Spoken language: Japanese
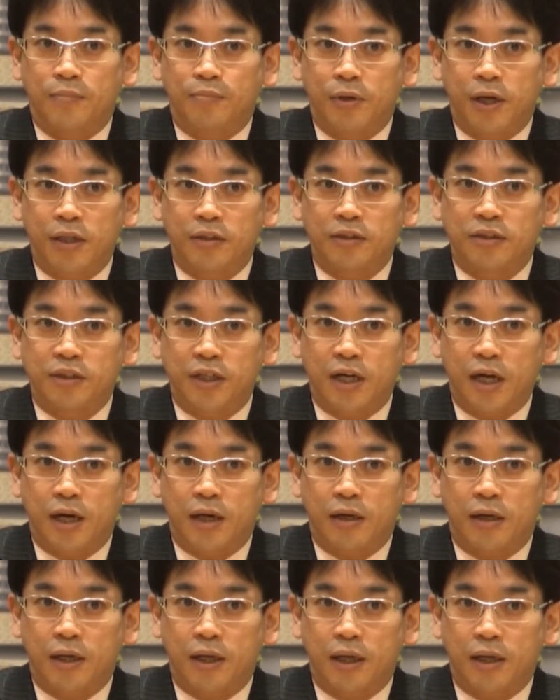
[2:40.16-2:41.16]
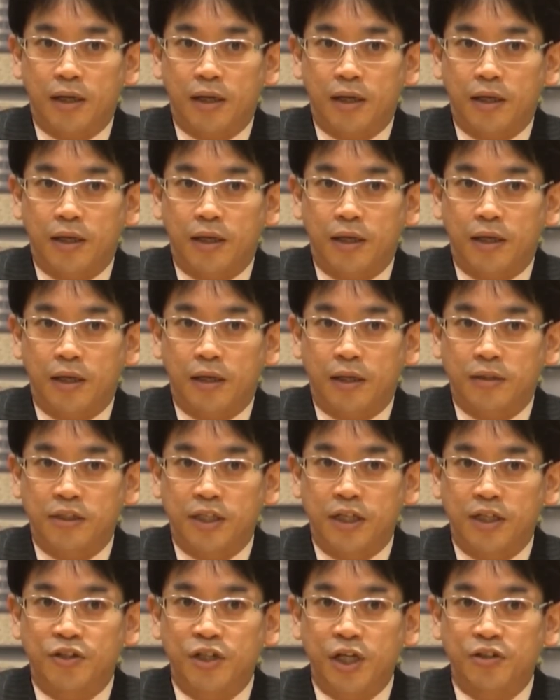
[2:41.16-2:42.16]
プラッツが、
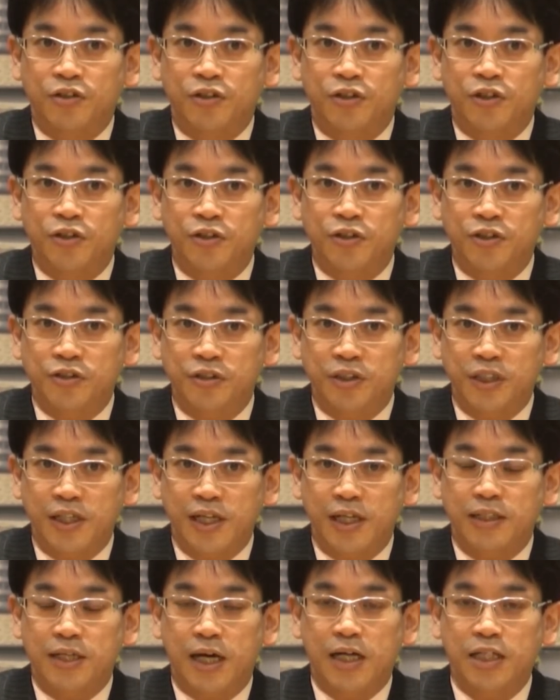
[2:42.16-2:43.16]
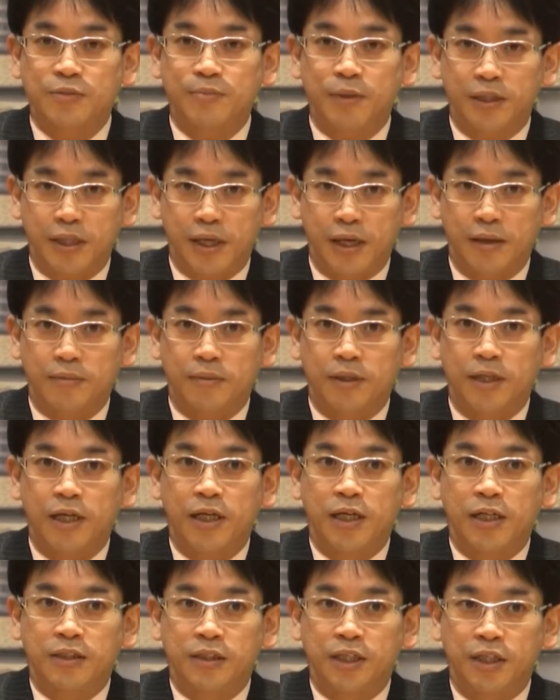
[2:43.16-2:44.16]
1992年に初めて
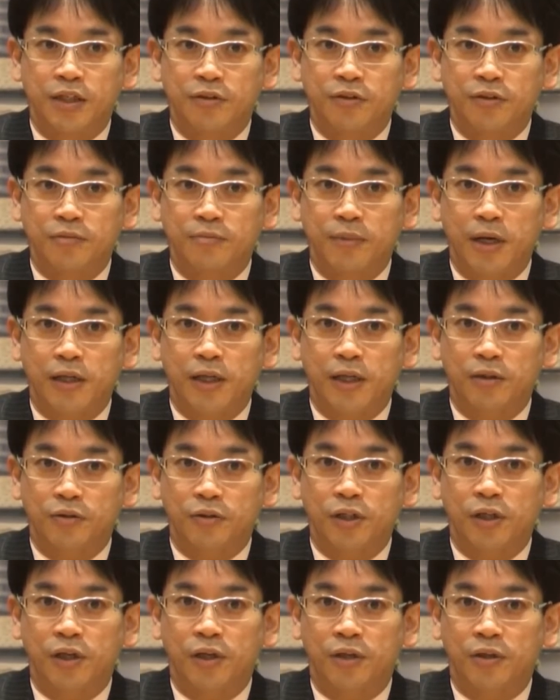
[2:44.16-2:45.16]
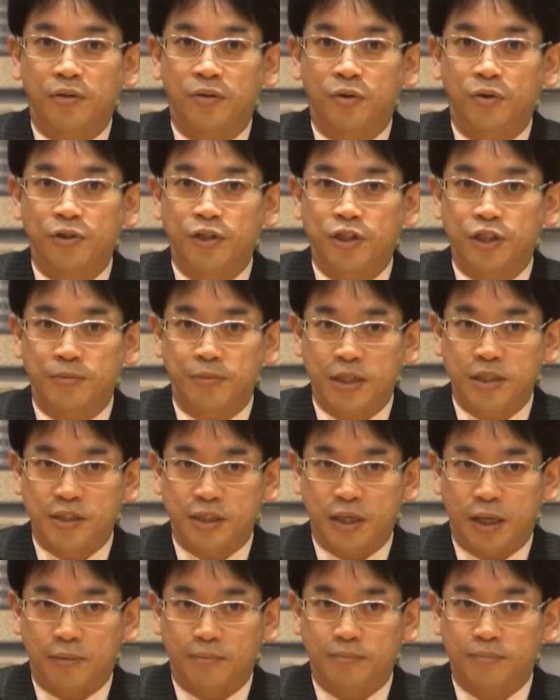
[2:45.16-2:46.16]
石油マーケットに導入しまし
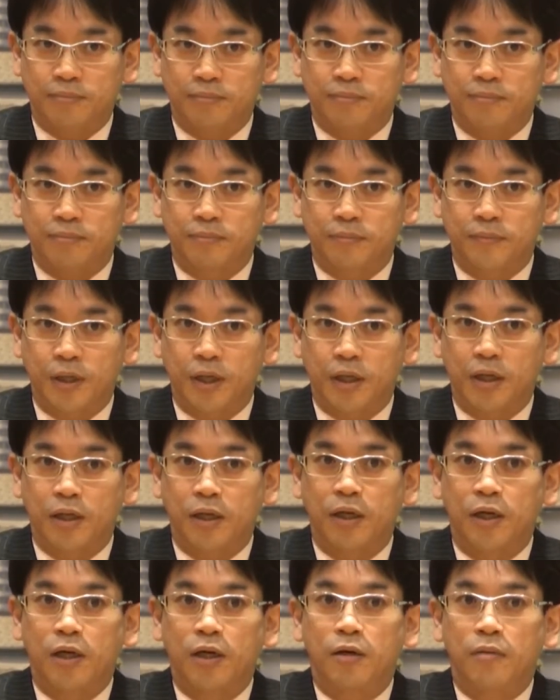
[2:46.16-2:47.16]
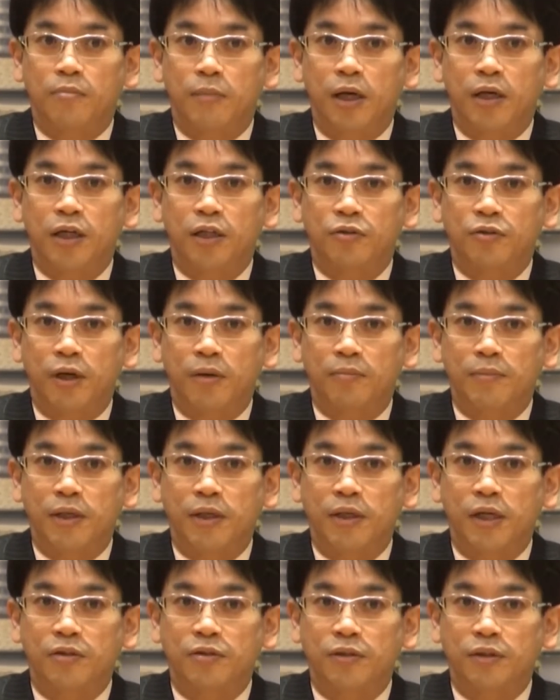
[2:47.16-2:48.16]
た。マーケットは
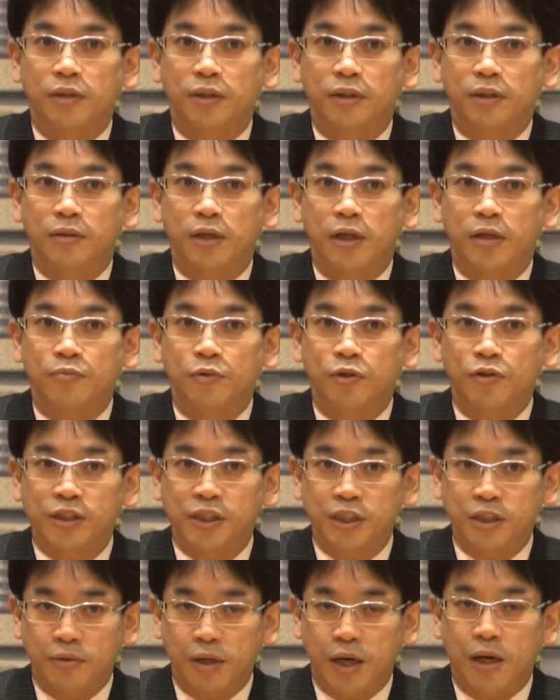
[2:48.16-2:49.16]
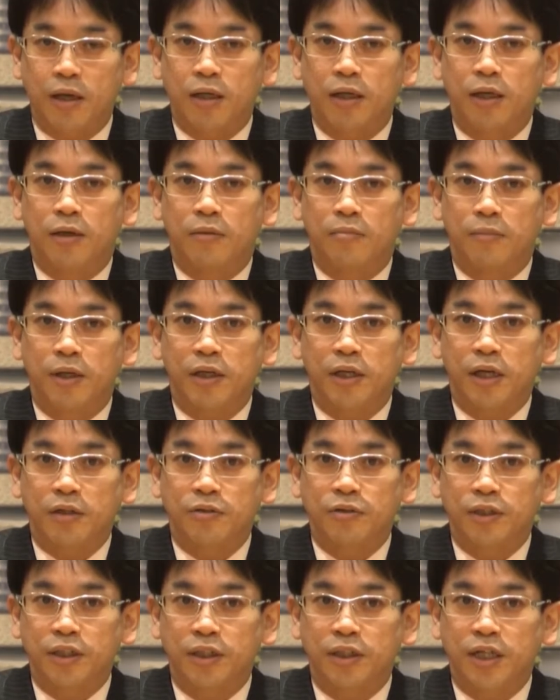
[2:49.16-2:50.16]
明確に、MOC は明
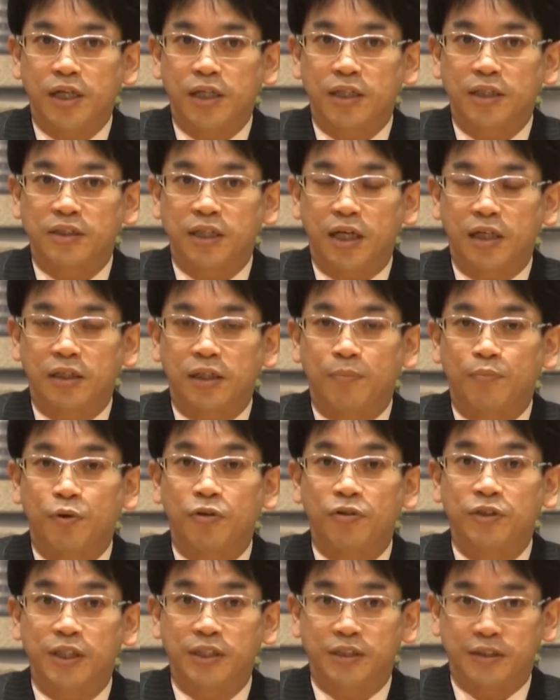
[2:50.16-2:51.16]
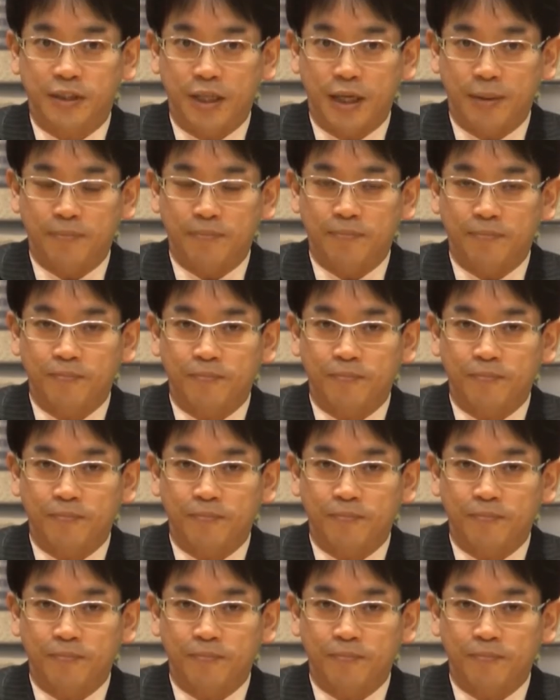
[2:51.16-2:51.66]
確に定義されたプロセスで、